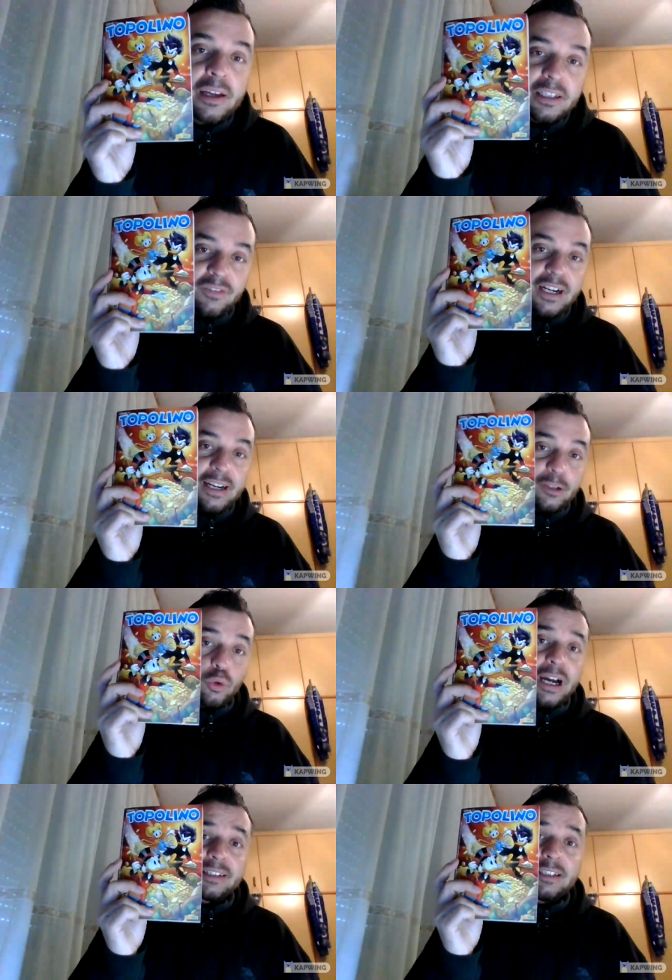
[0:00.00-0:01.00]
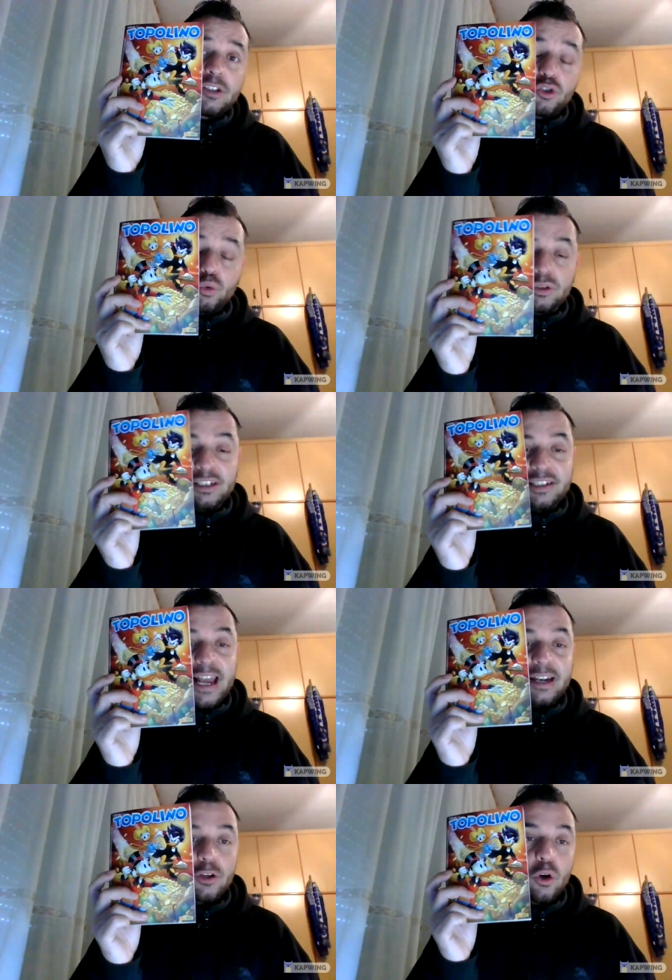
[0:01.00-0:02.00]
di Valeria Turati sul
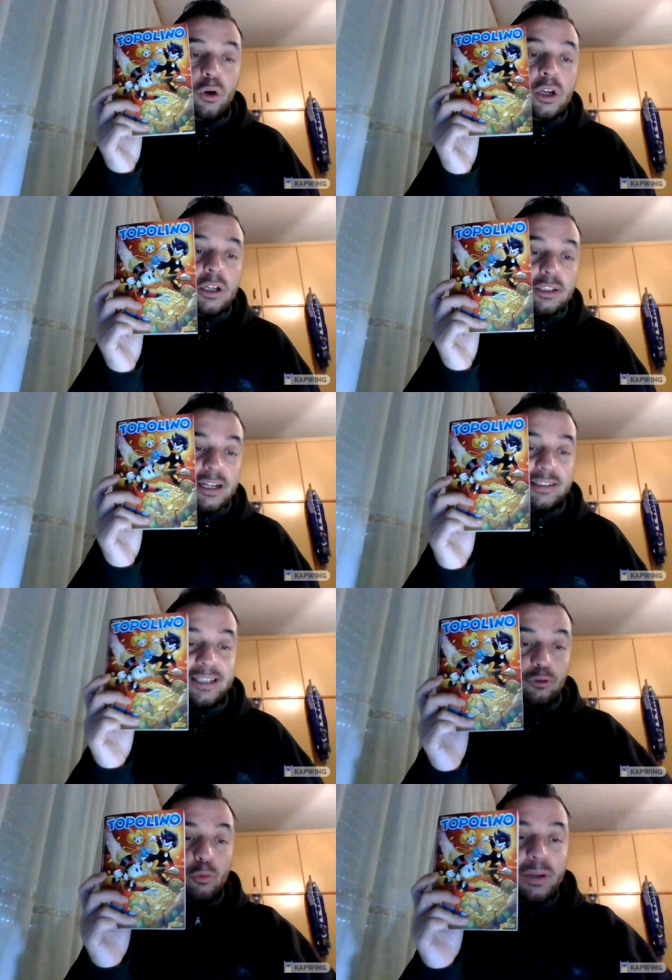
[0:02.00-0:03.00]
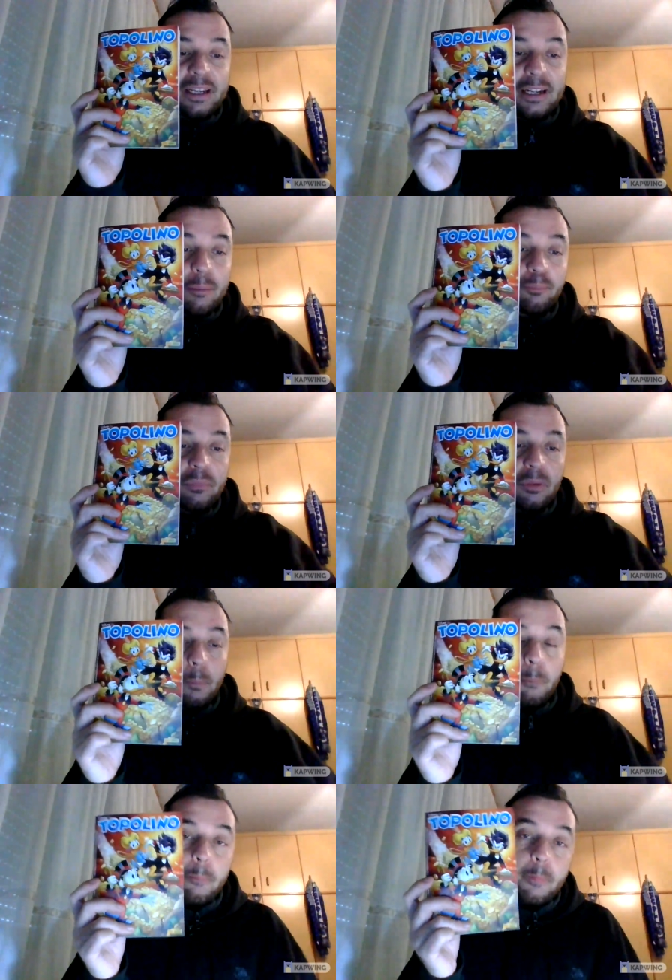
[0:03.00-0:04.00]
disegno di Alessandro Perina, mh,
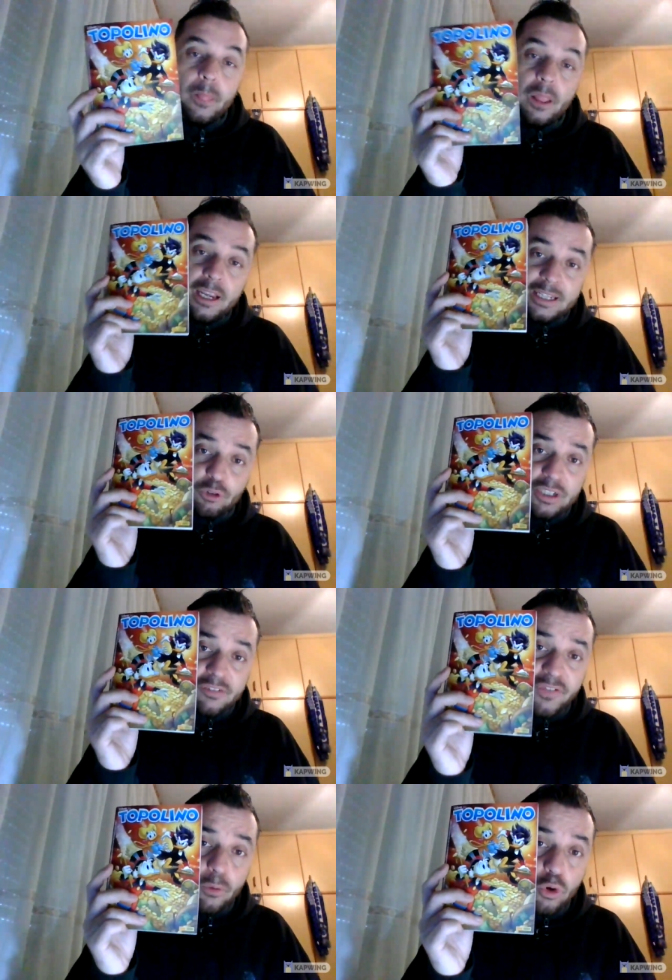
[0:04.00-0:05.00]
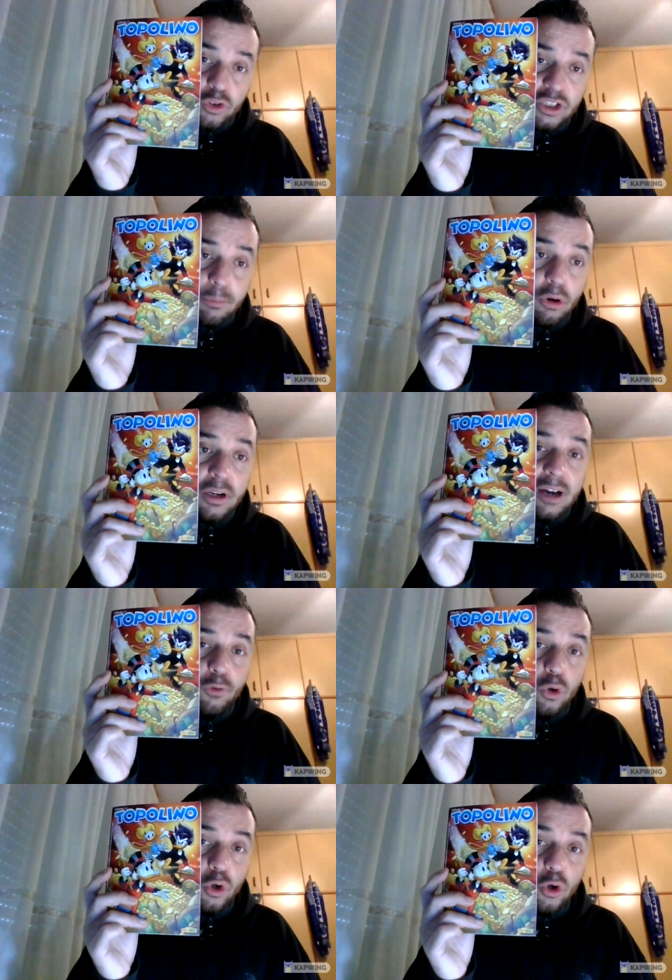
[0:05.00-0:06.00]
mm, che devo dire fa un ottimo
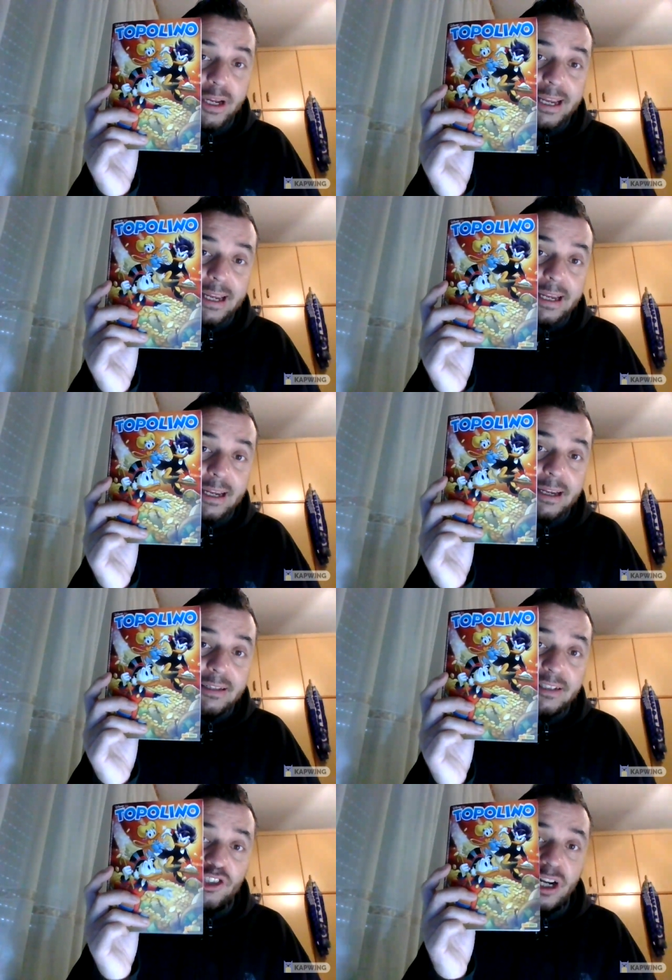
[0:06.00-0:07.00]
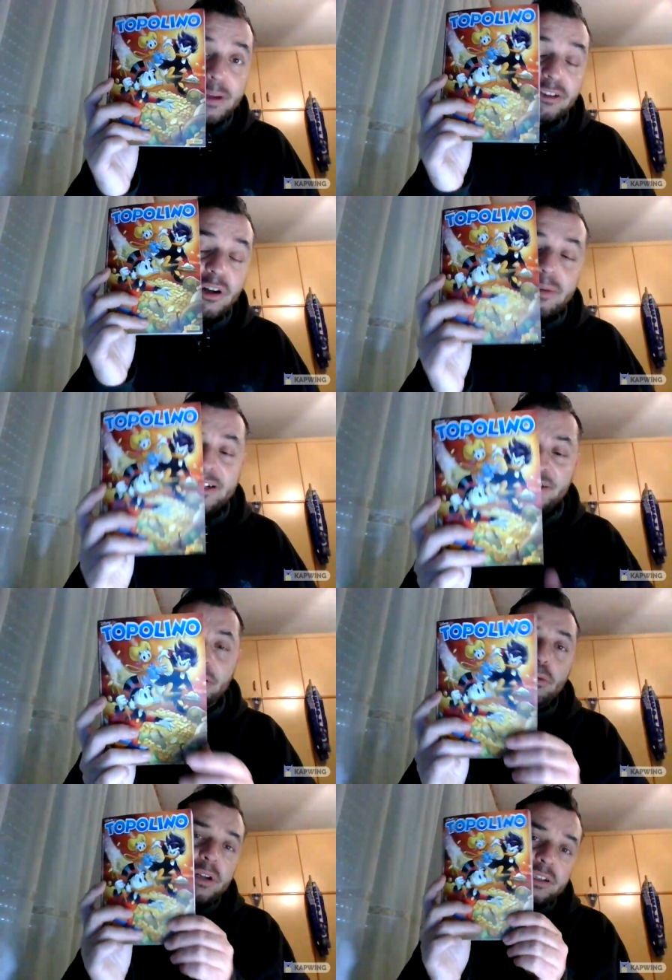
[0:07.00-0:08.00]
lavoro e sinceramente una
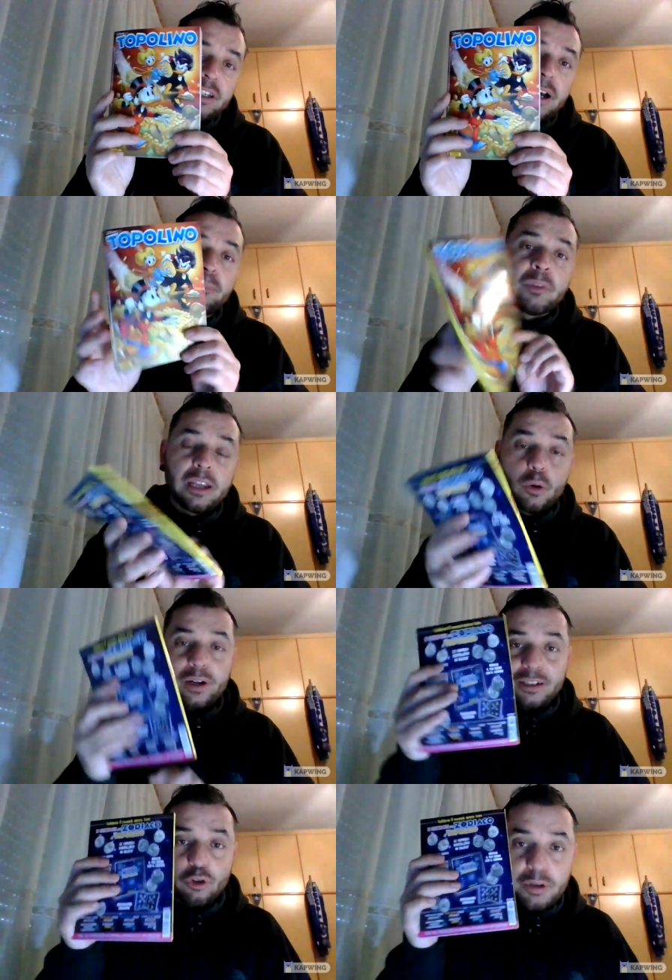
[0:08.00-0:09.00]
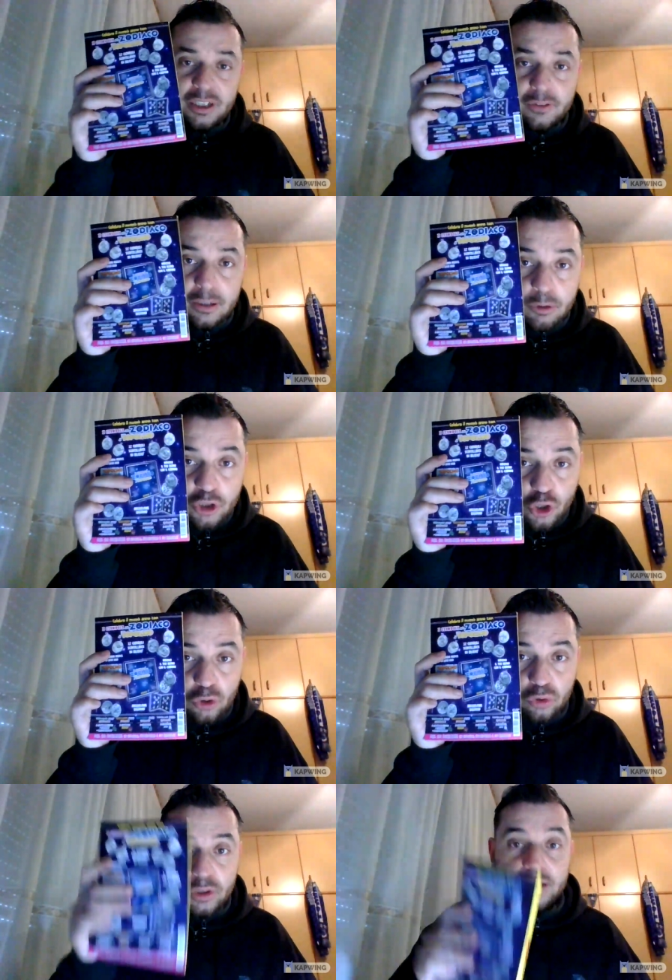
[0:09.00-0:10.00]
bellissima copertina. In quarta di copertina vediamo i
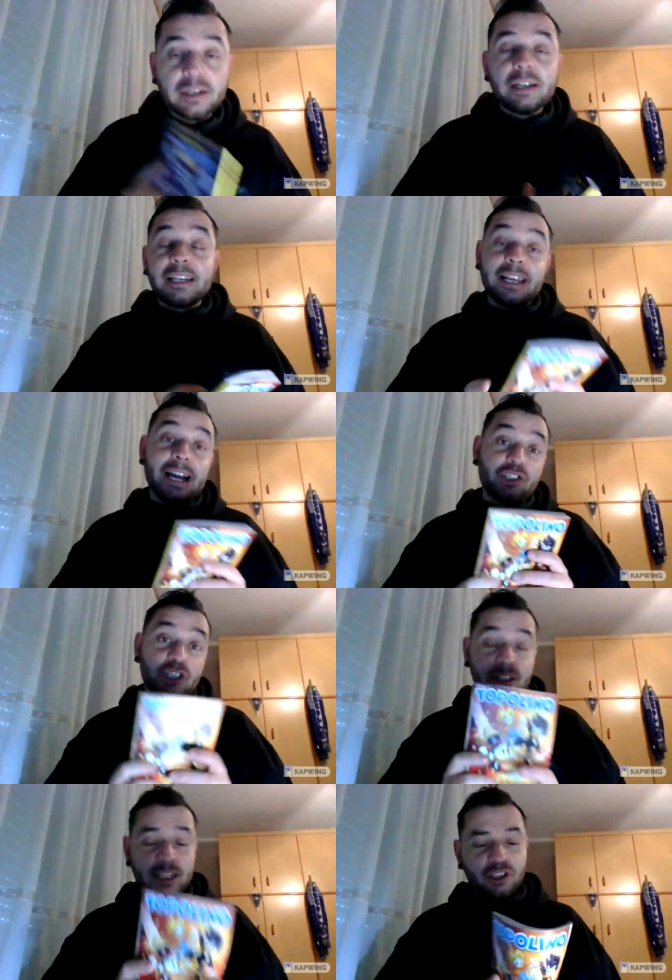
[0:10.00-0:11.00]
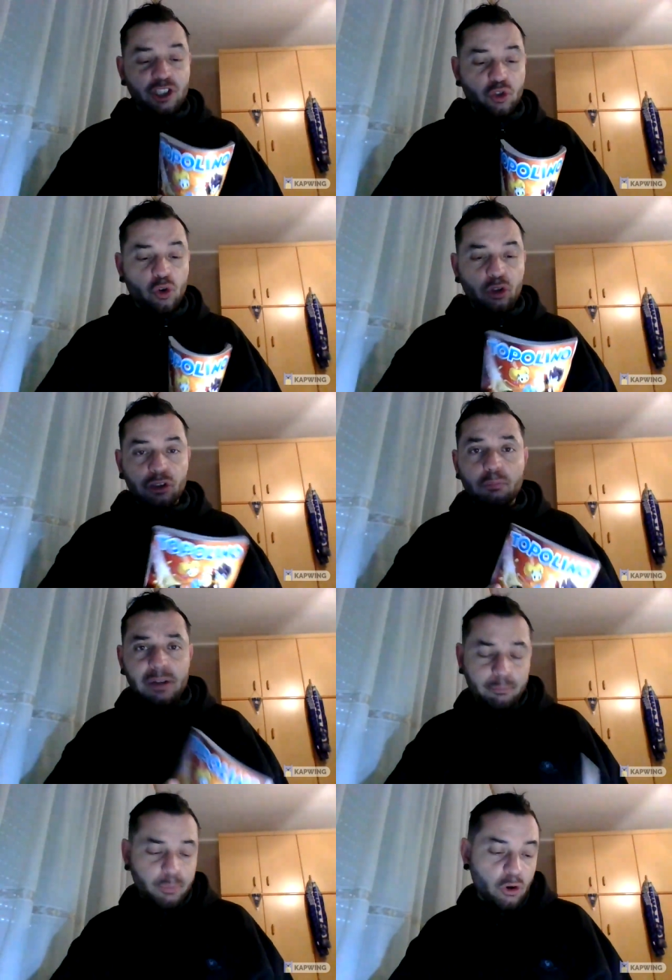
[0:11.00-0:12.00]
ciondoli, i gadget che ci sono da un
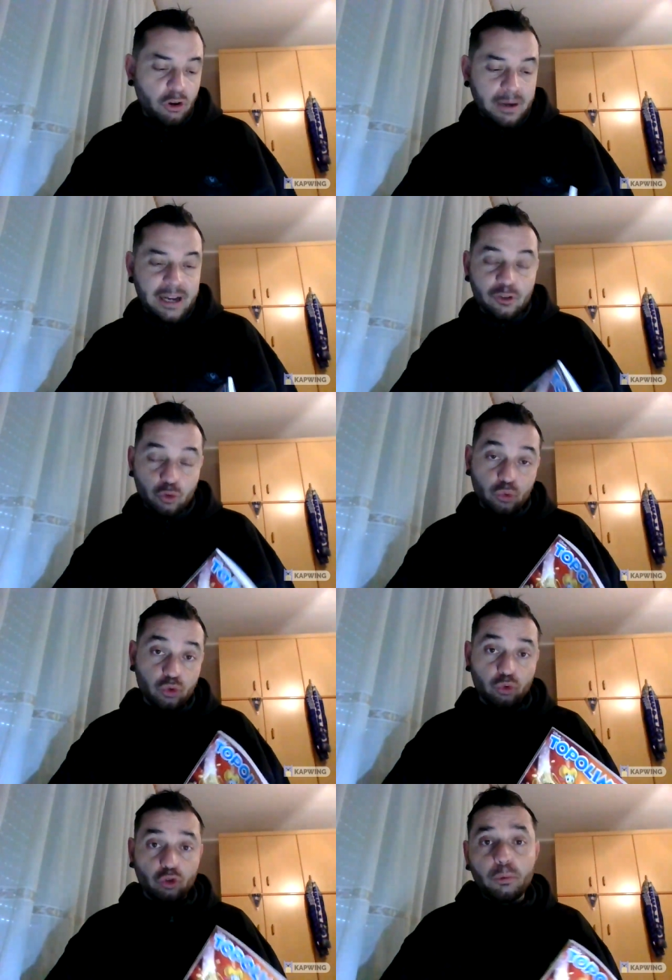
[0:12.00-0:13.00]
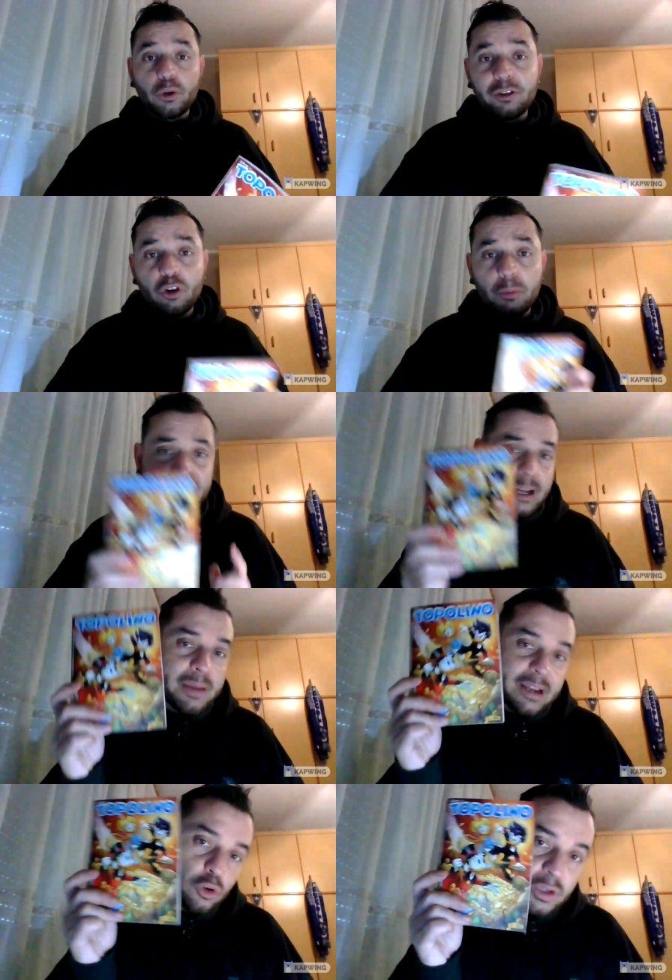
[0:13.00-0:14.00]
bel po' ormai su, su Topolino, ma che a me non